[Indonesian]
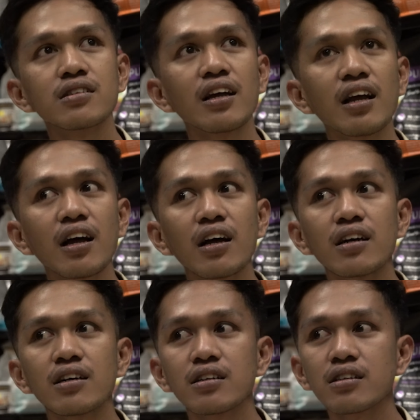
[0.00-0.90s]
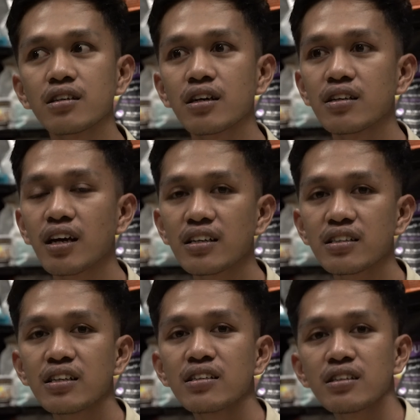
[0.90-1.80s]
Saya kerja di
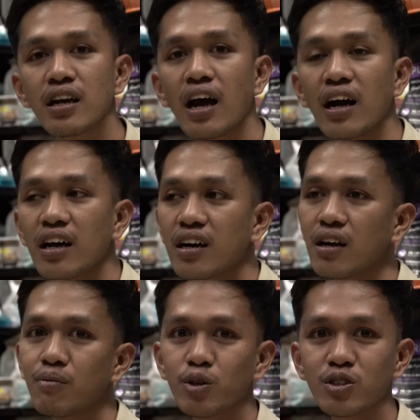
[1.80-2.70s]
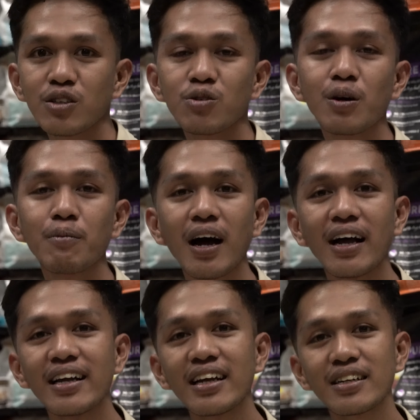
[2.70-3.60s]
sini senang karena bosnya juga
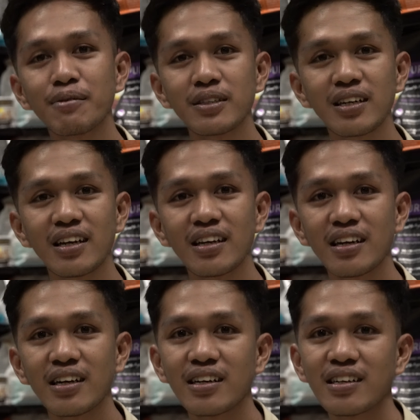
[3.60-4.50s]
baik sama saya.